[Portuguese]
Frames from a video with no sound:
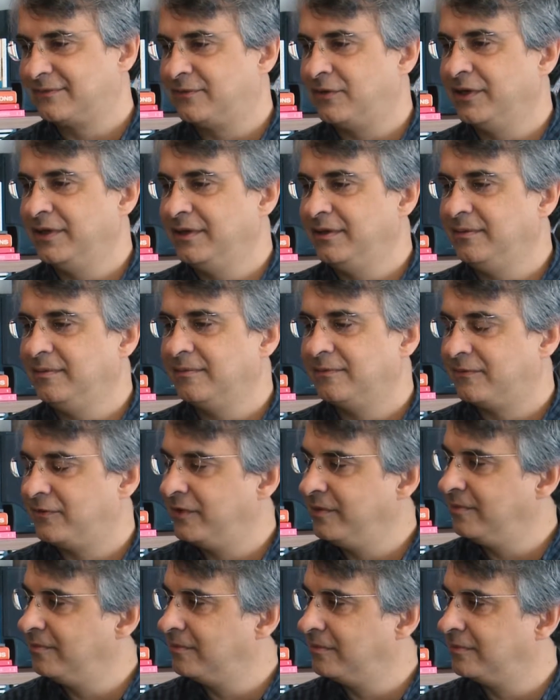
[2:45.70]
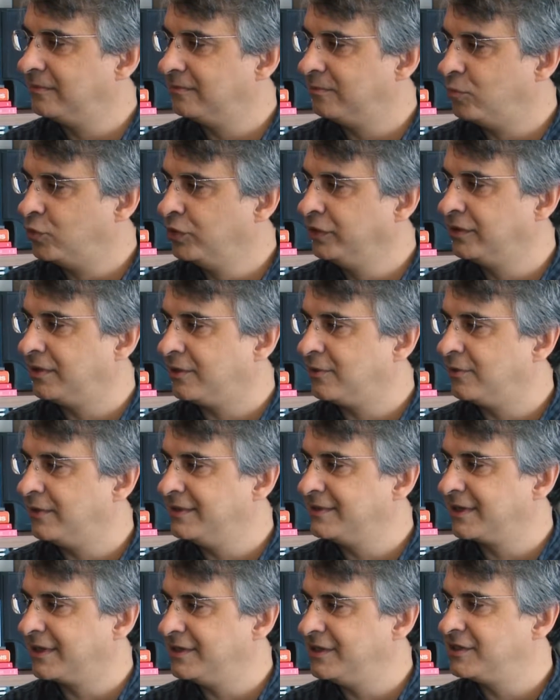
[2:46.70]
foi, foi muita
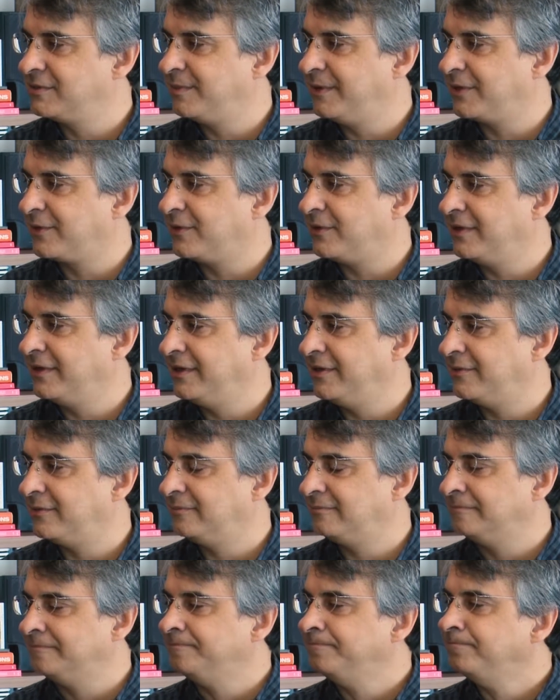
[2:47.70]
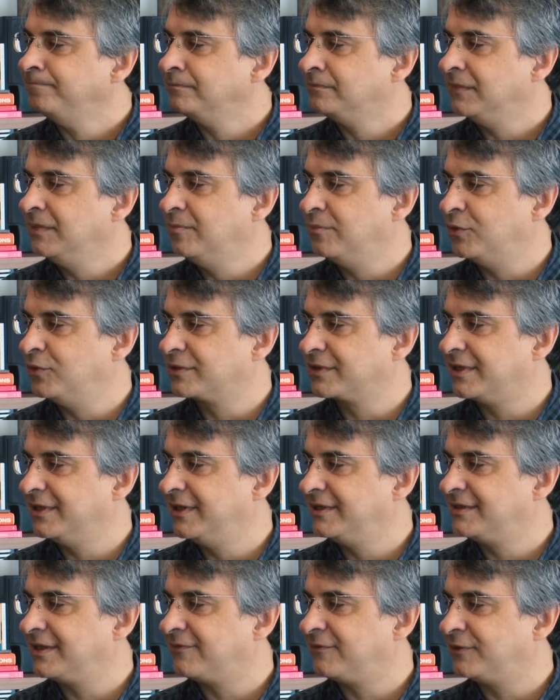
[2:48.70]
coisa que a gente percorreu em busca
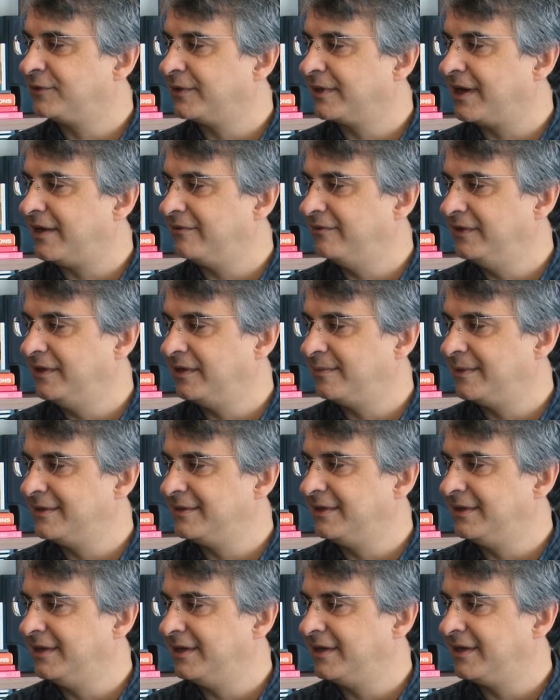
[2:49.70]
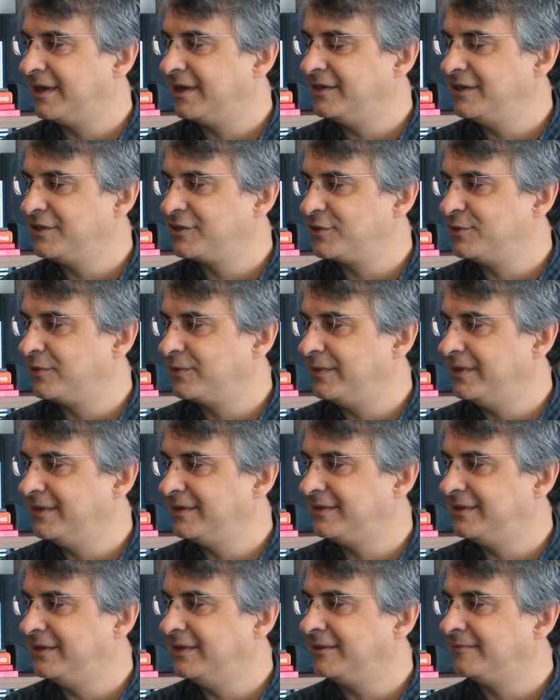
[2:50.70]
dessa fotografia brasileira que a gente não
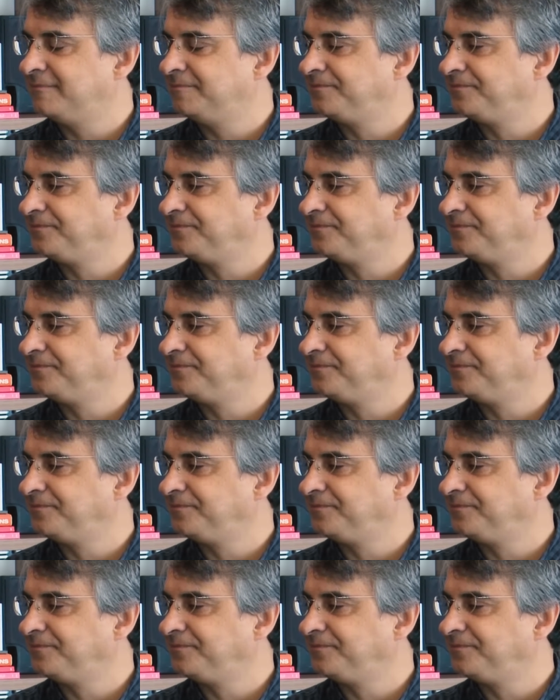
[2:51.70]
conhecia.